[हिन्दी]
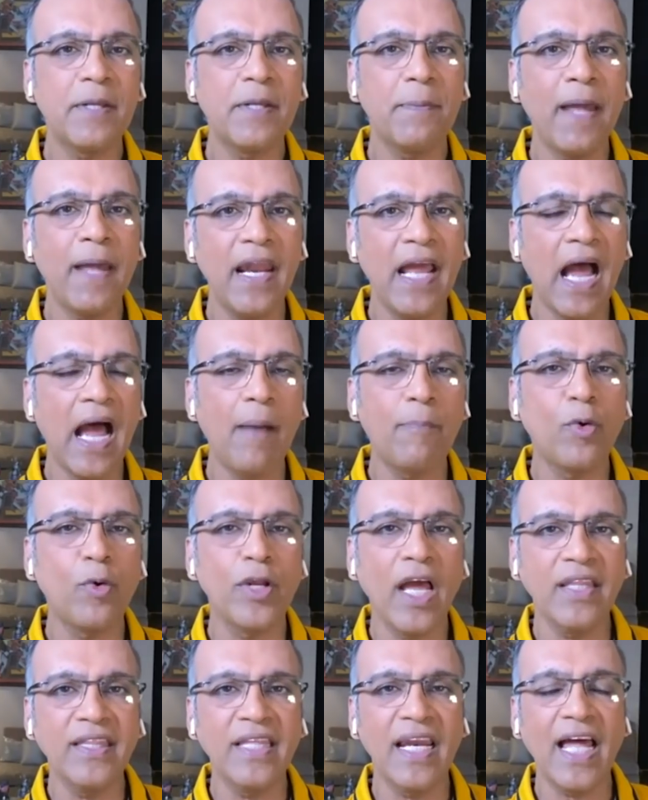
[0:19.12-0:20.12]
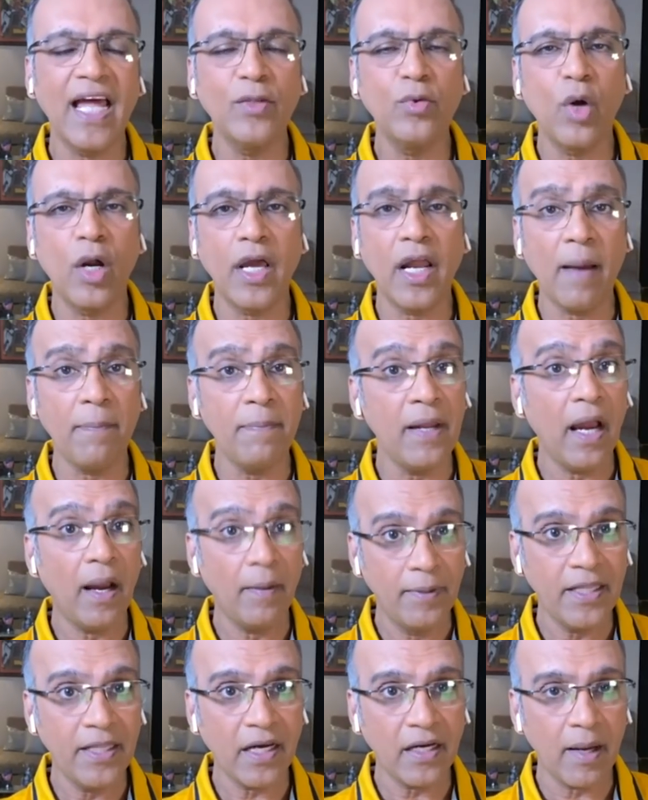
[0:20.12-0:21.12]
सबसे पहले आपको याद दिला दूं अगर आपने
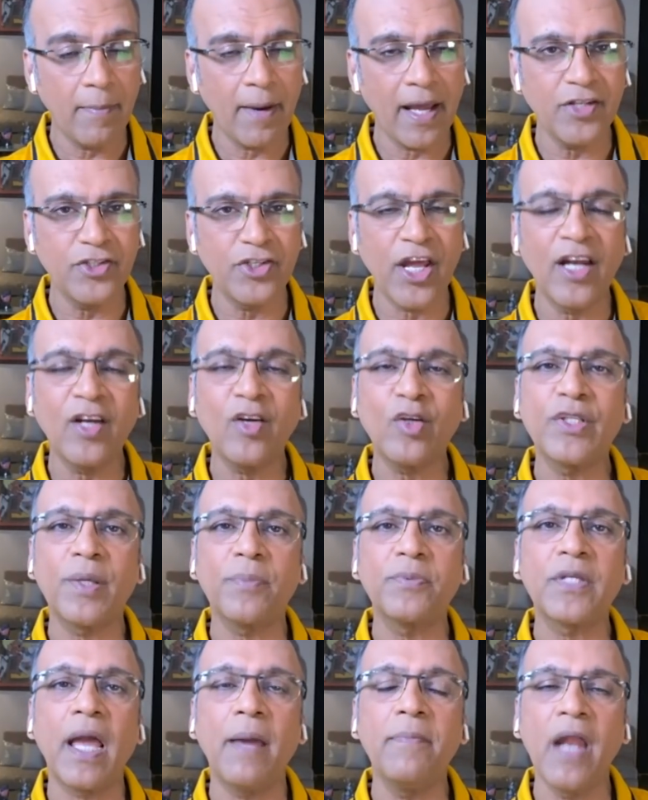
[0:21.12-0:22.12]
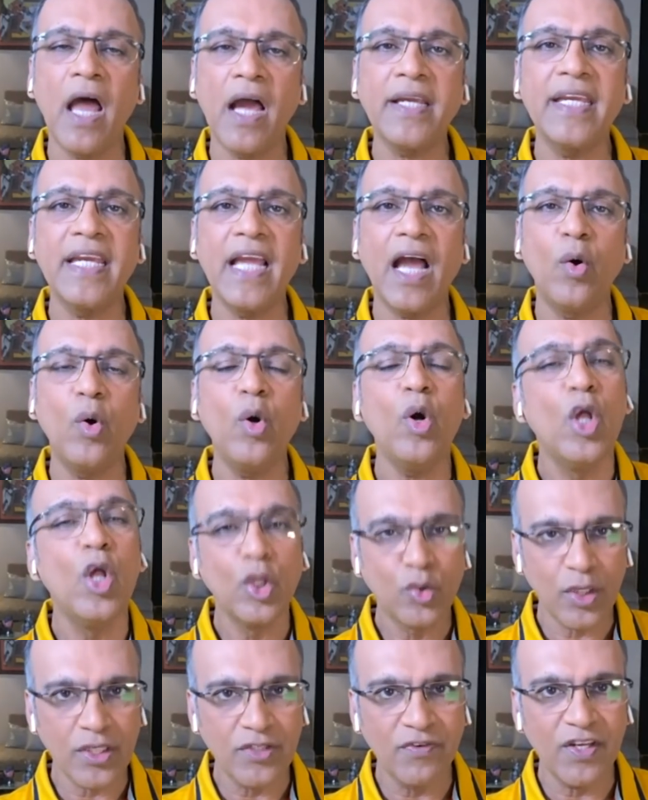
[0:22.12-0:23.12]
अभी तक हमारे चैनल को सब्सक्राइब ना किया हो
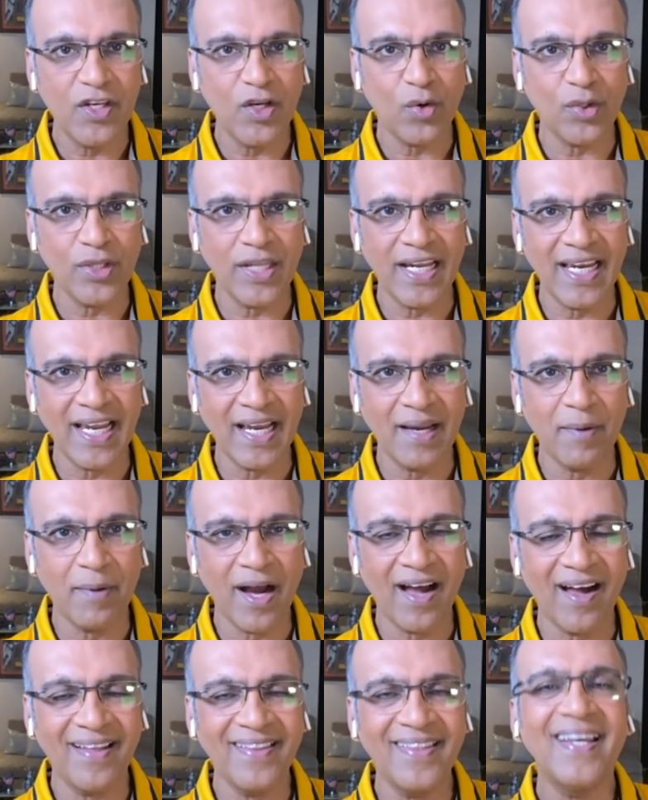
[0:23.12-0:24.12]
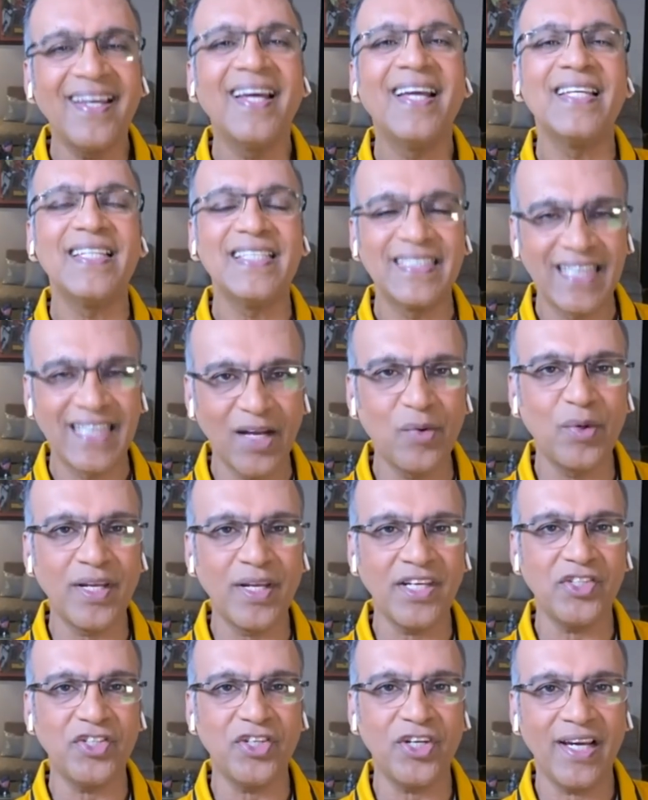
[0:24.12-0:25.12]
तो इस वीडियो को देखने के बाद जरूर
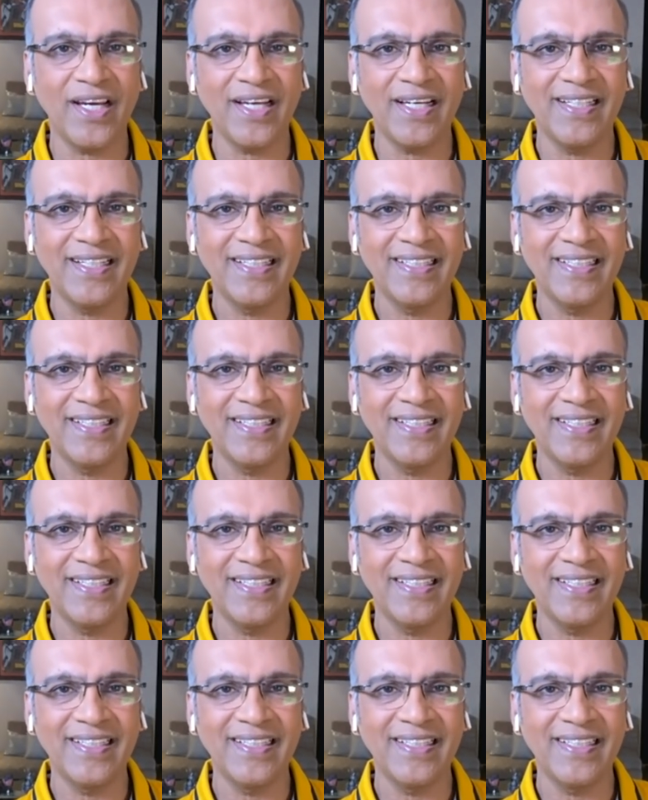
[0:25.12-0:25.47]
कीजिए